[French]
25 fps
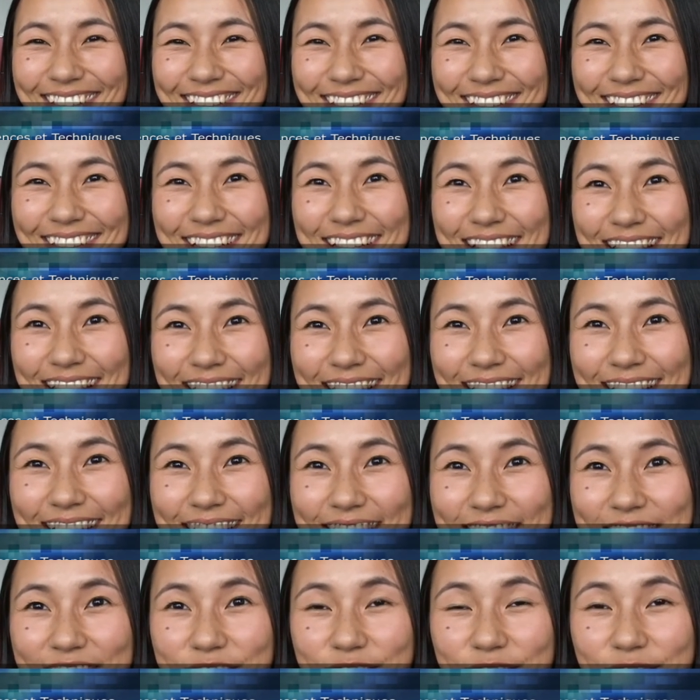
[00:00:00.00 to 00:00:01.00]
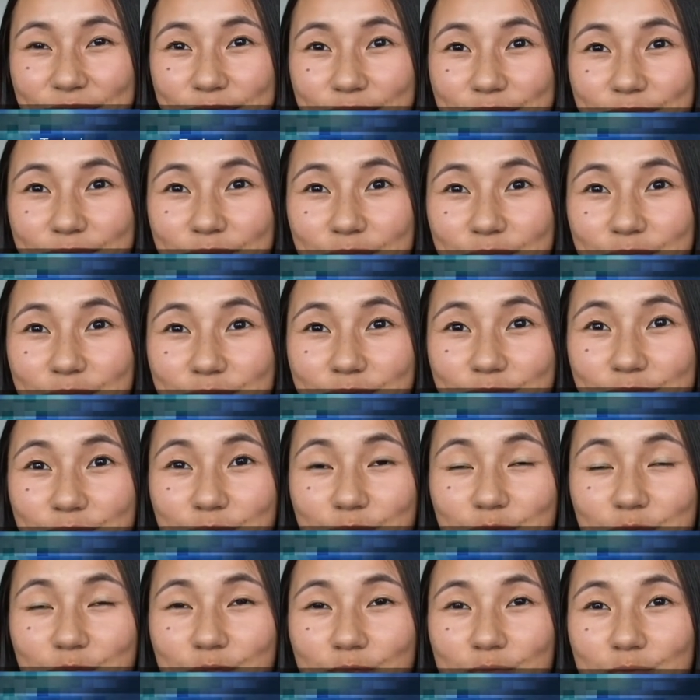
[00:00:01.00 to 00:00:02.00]
Et vous êtes donc à Dijon
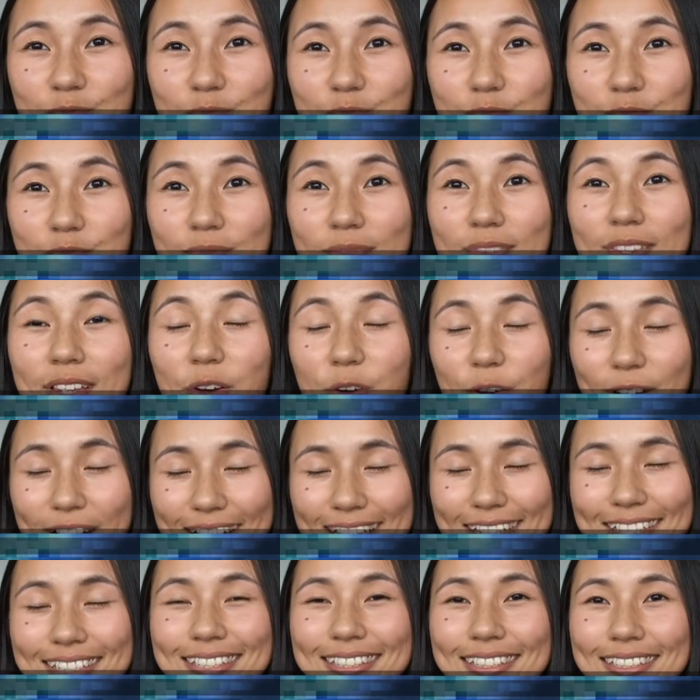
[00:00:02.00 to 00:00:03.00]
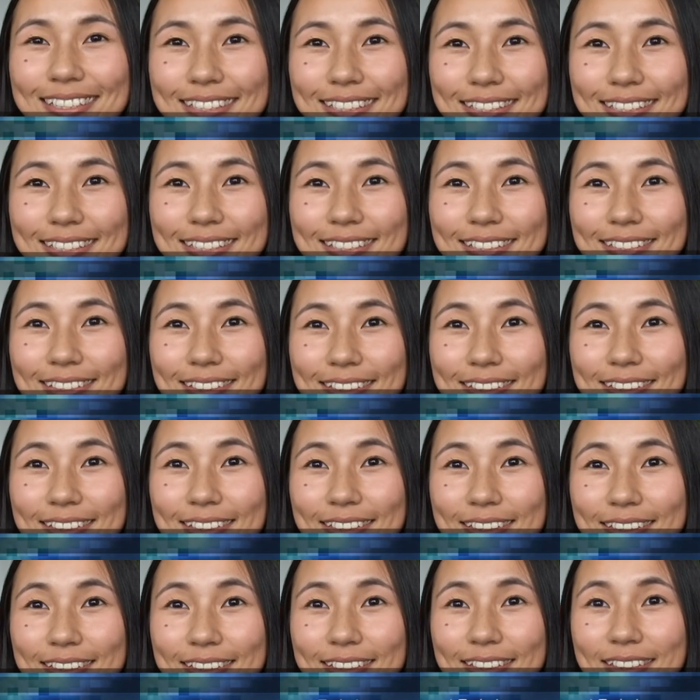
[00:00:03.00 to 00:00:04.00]
depuis deux jours. Qu'est-ce qui vous a marqué
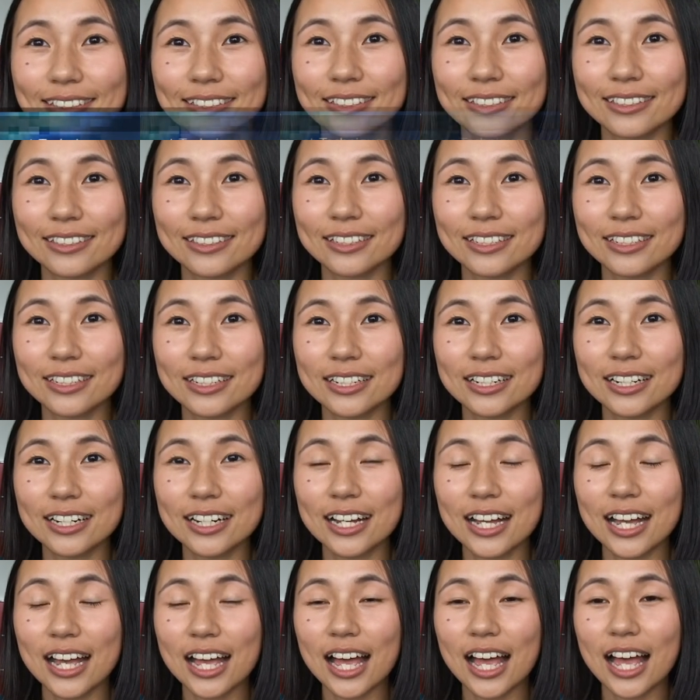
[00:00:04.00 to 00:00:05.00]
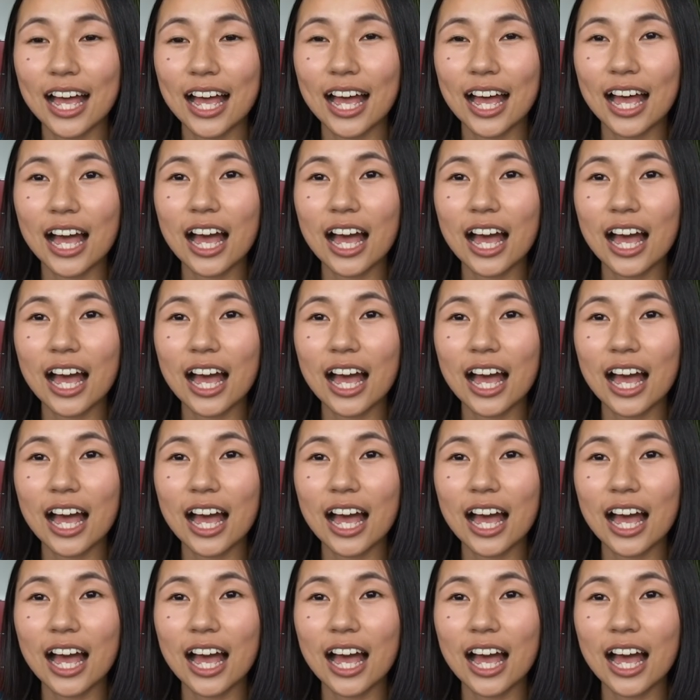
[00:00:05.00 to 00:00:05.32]
le plus lors de ce séjour